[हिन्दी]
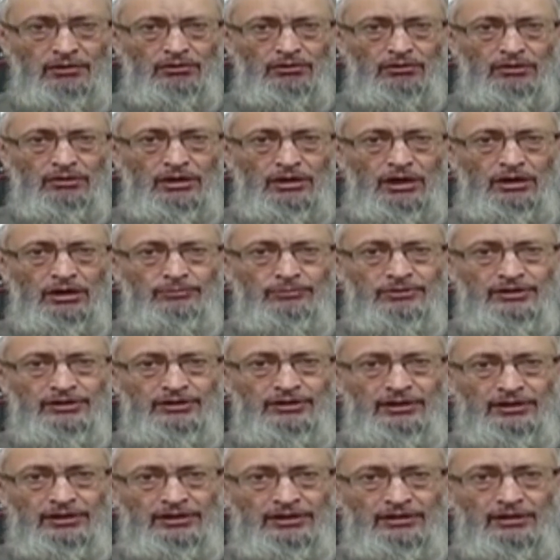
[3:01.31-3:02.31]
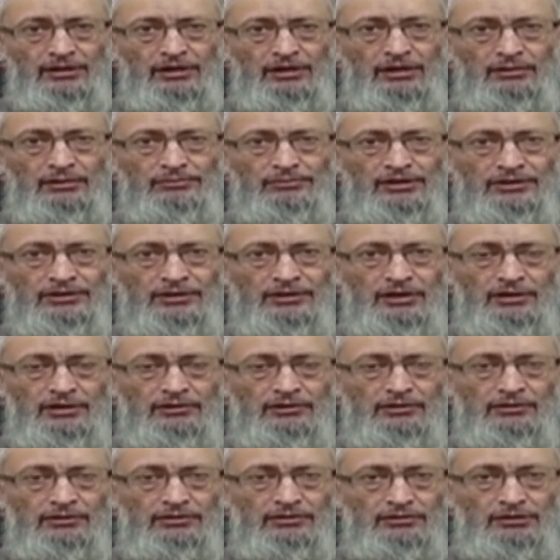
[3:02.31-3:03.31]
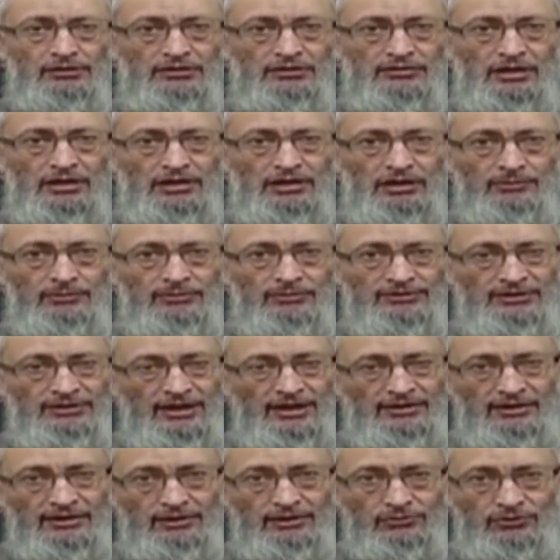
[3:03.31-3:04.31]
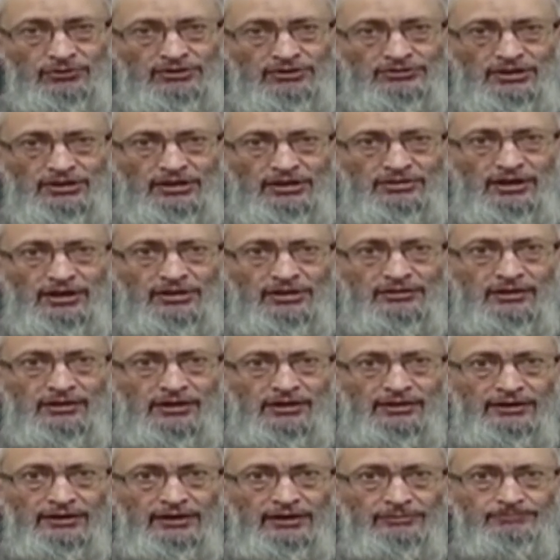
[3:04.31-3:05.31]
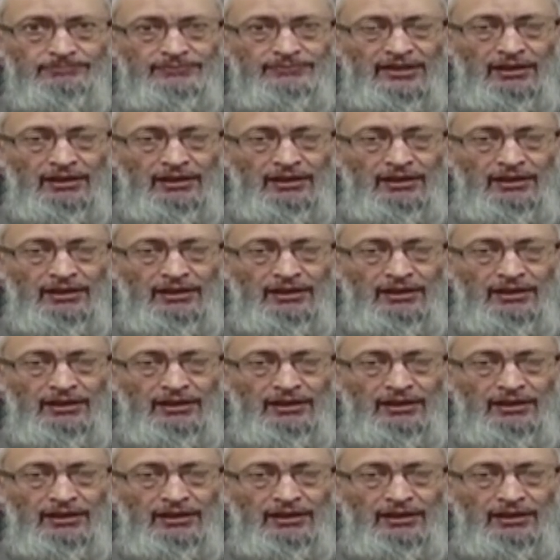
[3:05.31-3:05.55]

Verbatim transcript: और कहाँ पर नहीं करना पड़ता ये सारे मसाइल या तो इंसान याद कर ले